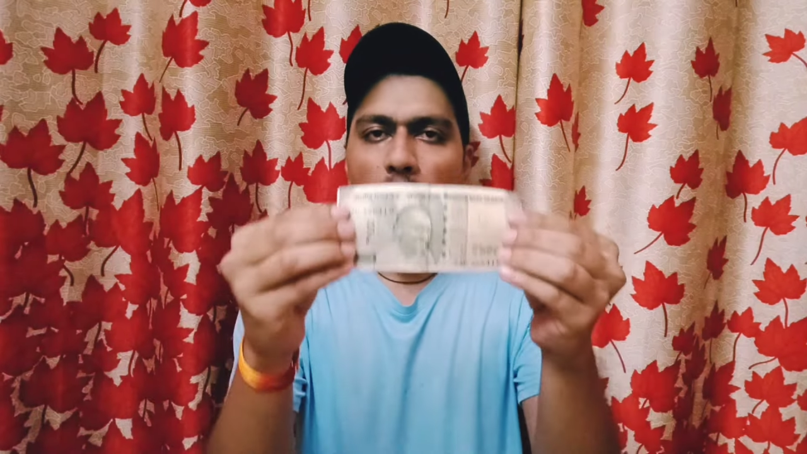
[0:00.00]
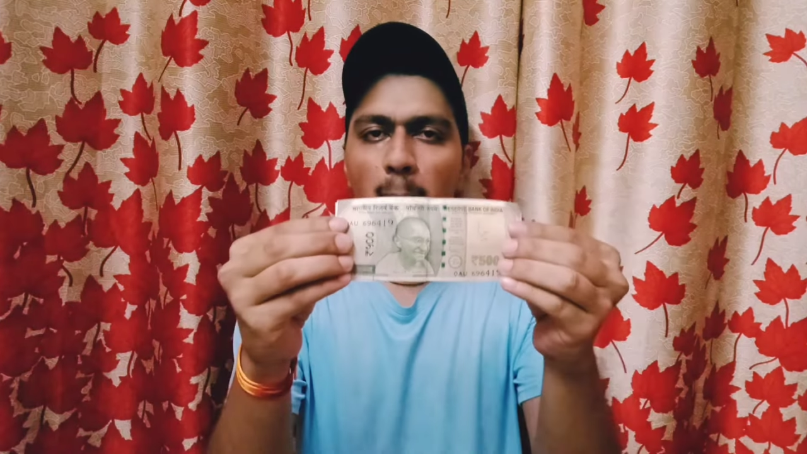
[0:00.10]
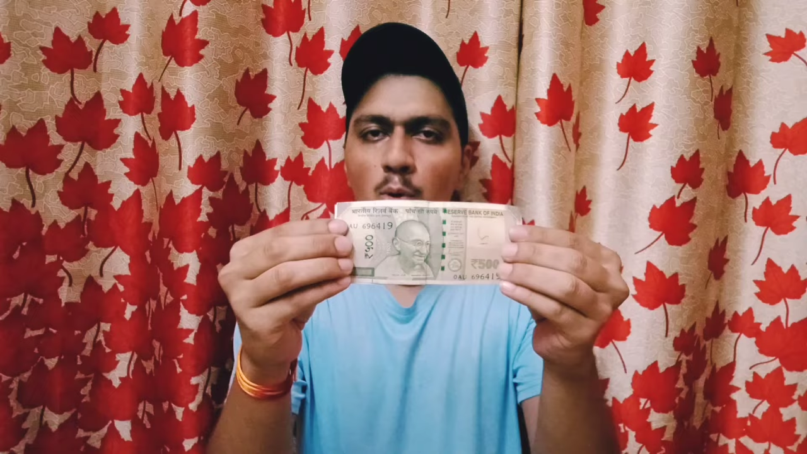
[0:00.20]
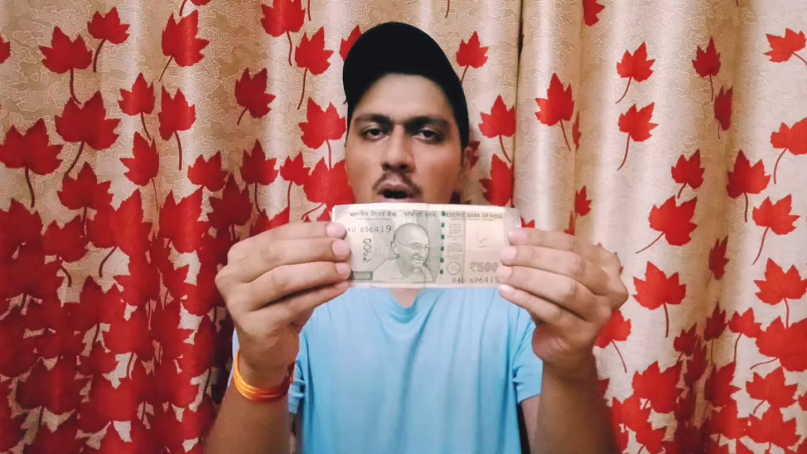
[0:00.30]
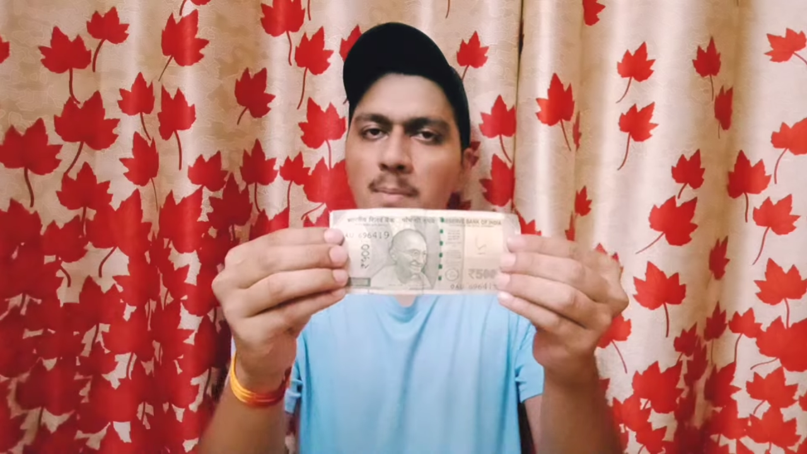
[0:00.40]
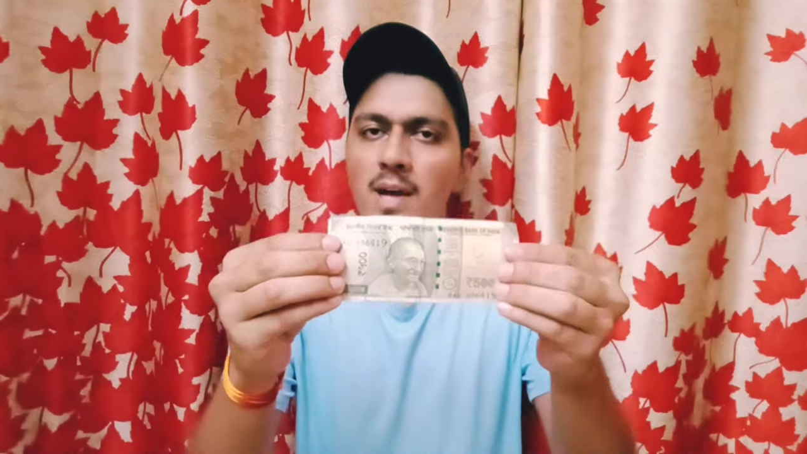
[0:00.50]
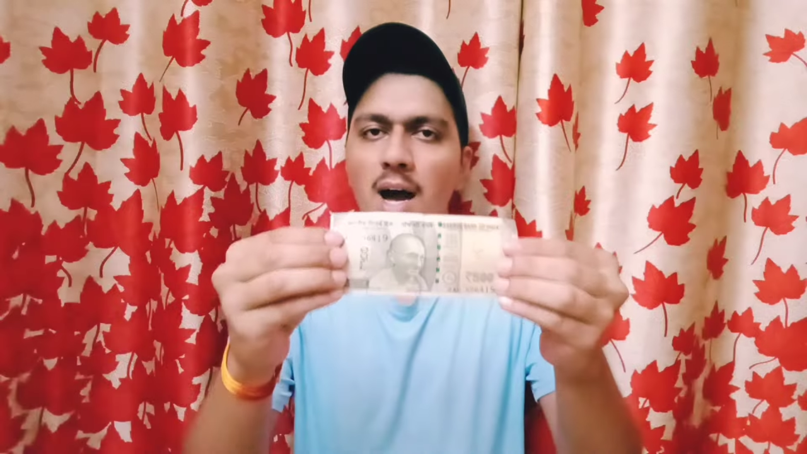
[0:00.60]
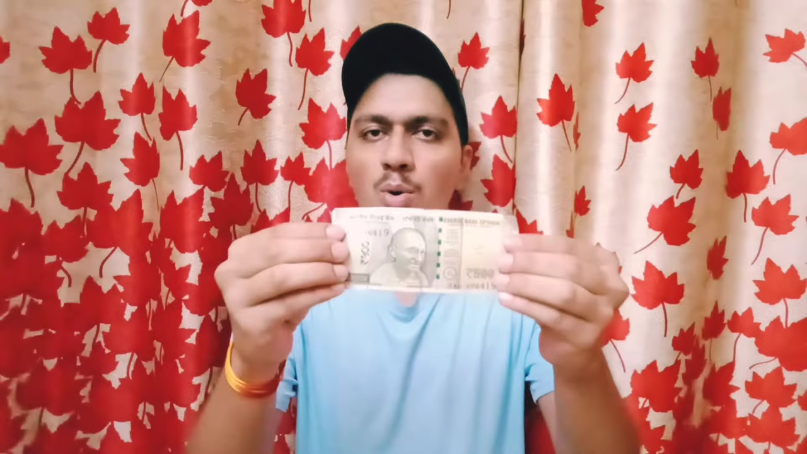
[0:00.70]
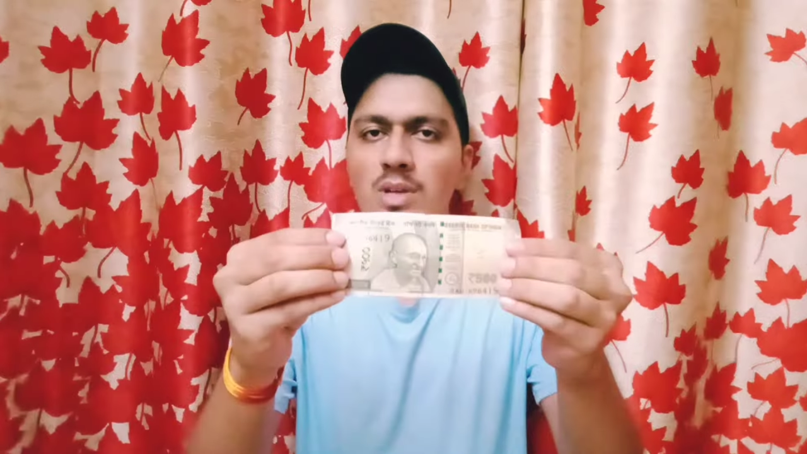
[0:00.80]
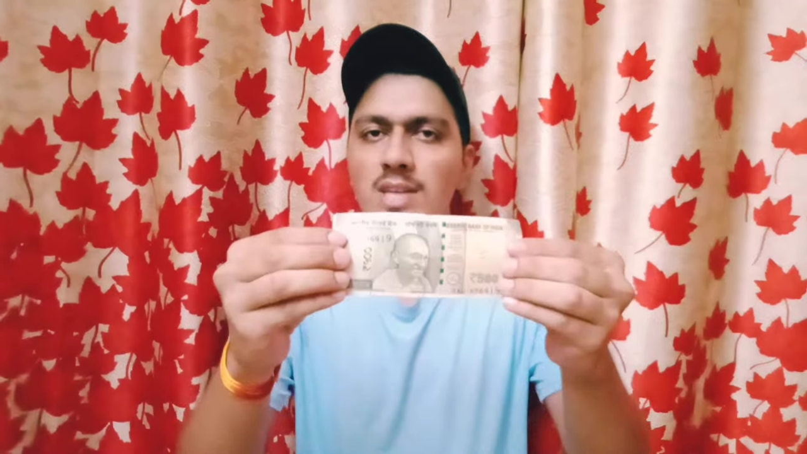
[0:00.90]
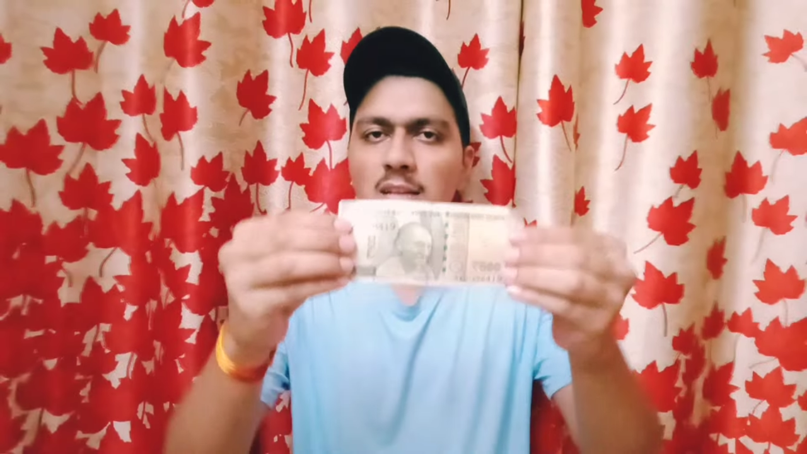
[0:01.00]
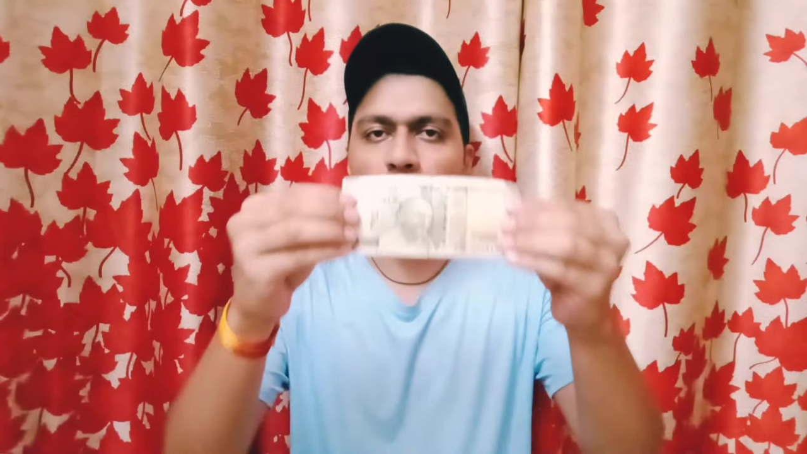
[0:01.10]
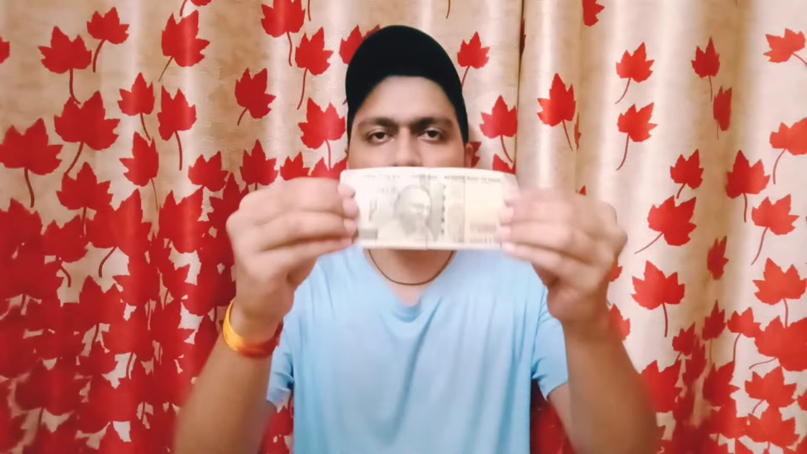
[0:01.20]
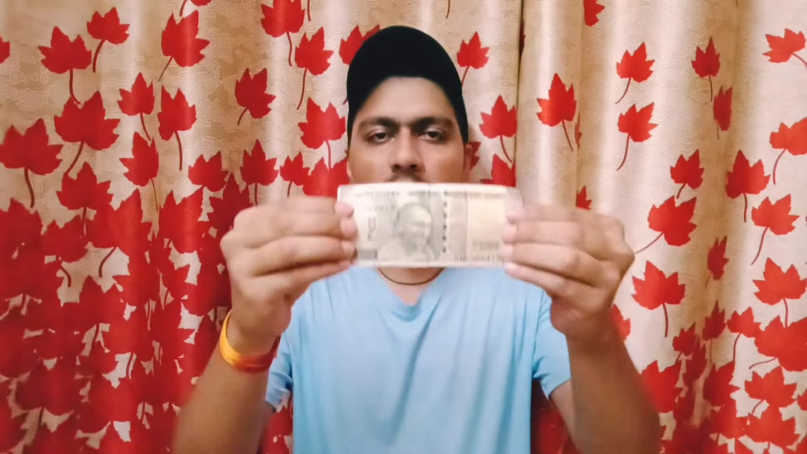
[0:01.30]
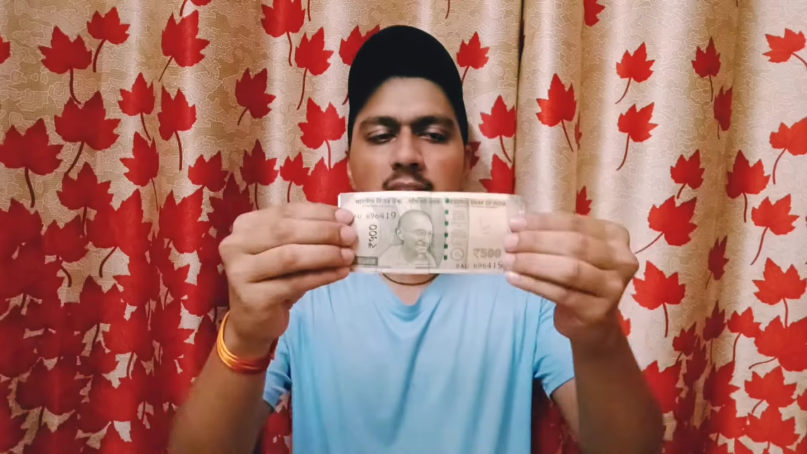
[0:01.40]
आप लोग आपकी आंखों के साथ
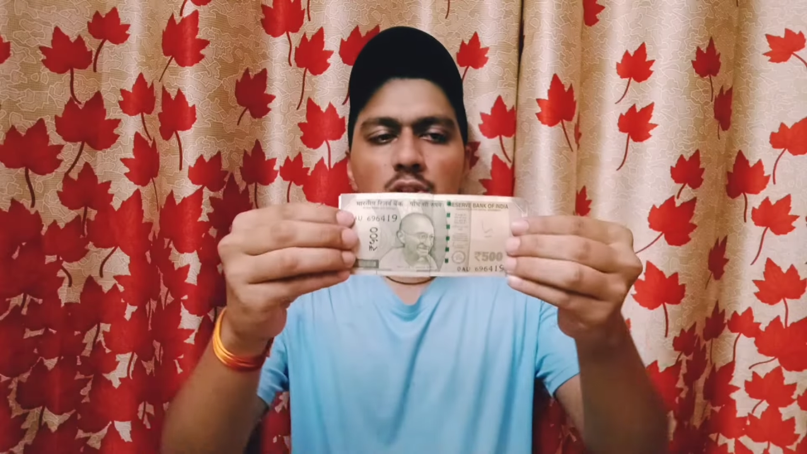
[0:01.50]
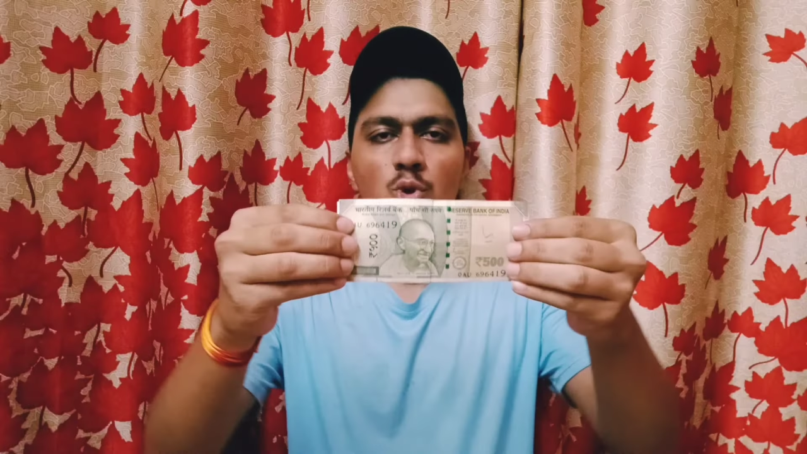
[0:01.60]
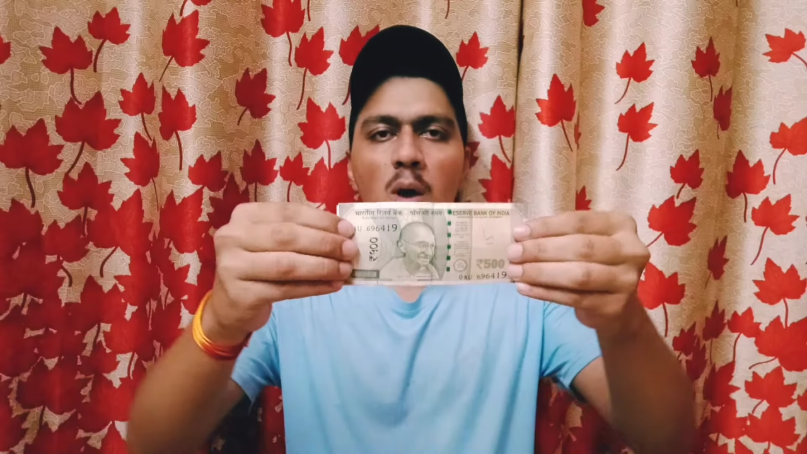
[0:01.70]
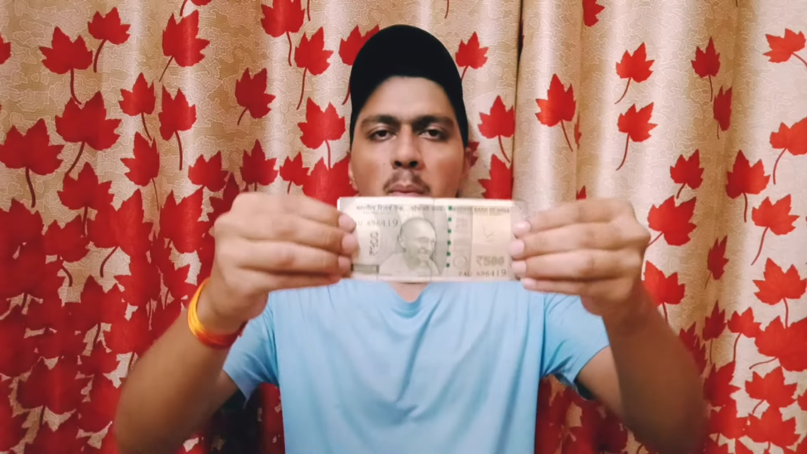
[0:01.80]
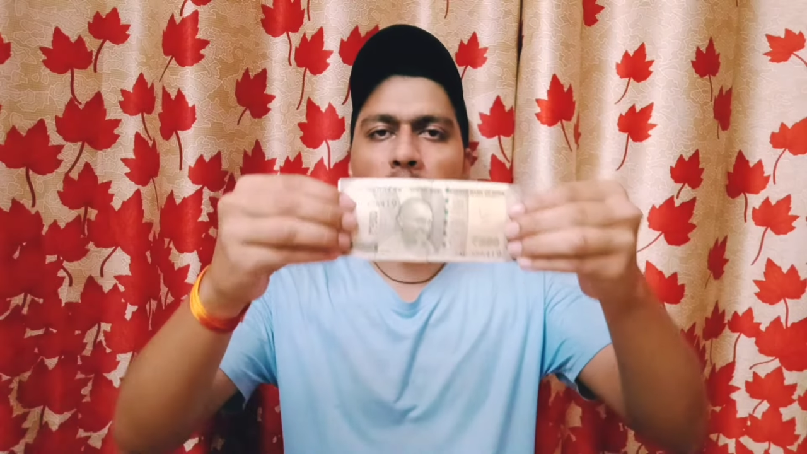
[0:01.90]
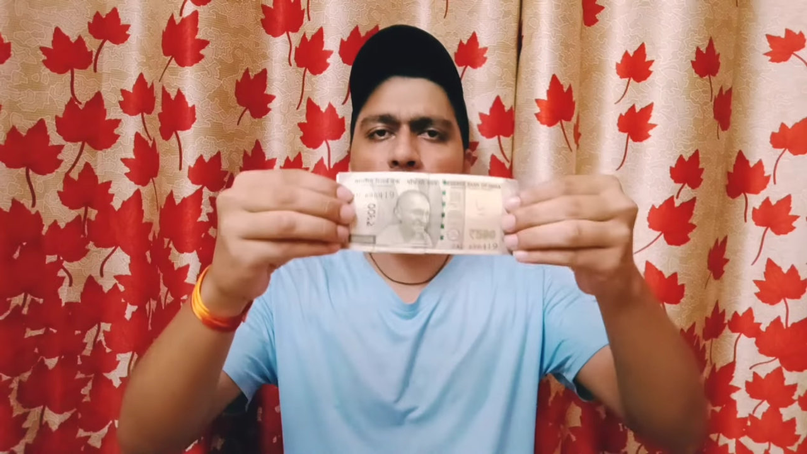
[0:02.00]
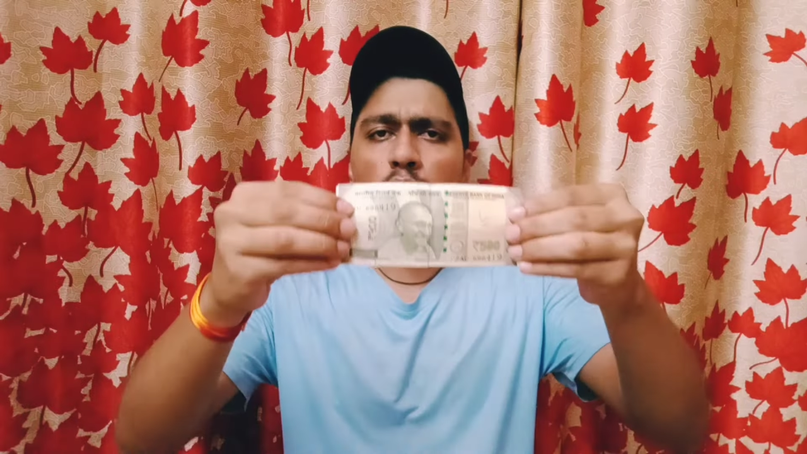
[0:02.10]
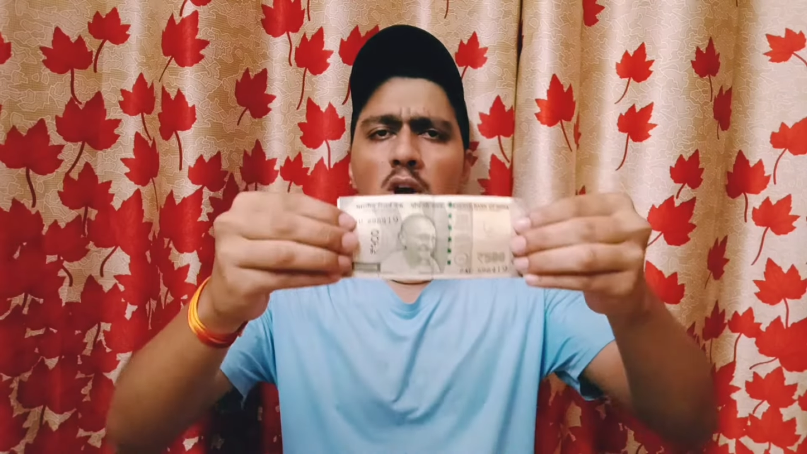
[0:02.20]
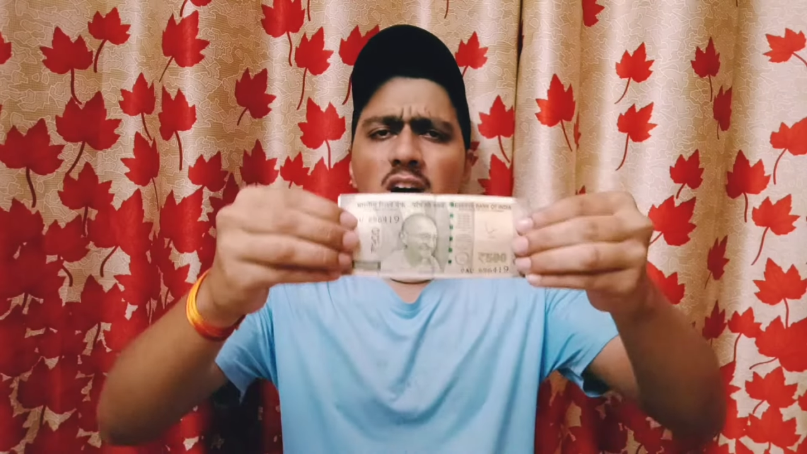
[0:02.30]
में देख सकते हो यहाँ पे मैंने जो है